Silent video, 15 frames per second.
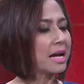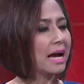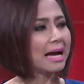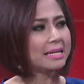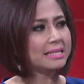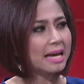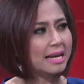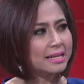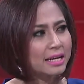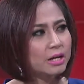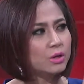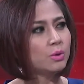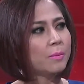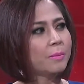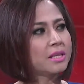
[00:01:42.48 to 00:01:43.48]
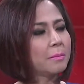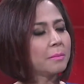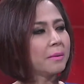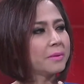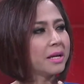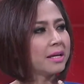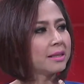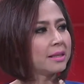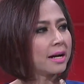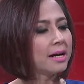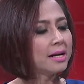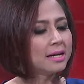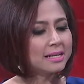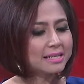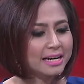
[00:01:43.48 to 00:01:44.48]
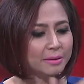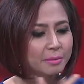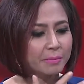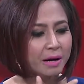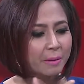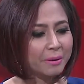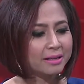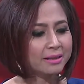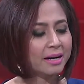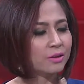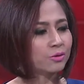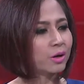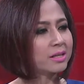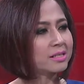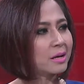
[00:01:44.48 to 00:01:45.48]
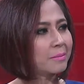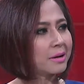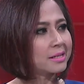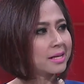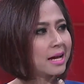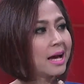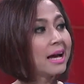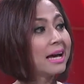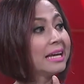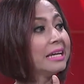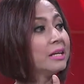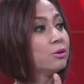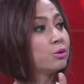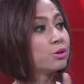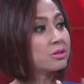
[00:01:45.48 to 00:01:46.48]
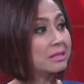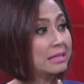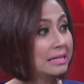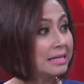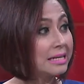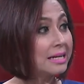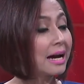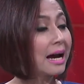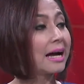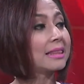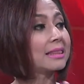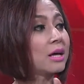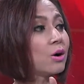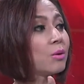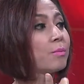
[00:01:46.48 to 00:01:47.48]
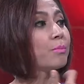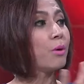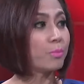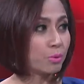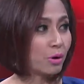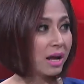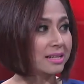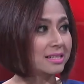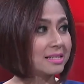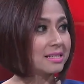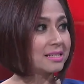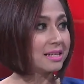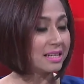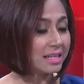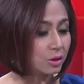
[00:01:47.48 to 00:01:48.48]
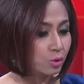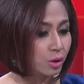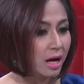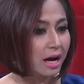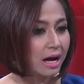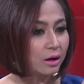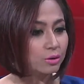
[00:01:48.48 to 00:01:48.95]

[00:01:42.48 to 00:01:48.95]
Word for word: Hanya hmm. ada dua penyebabnya Indra hmm. dari beberapa literatur yang saya baca, ya. industri hmm. atau populasi. Jadi ya. itu yang harus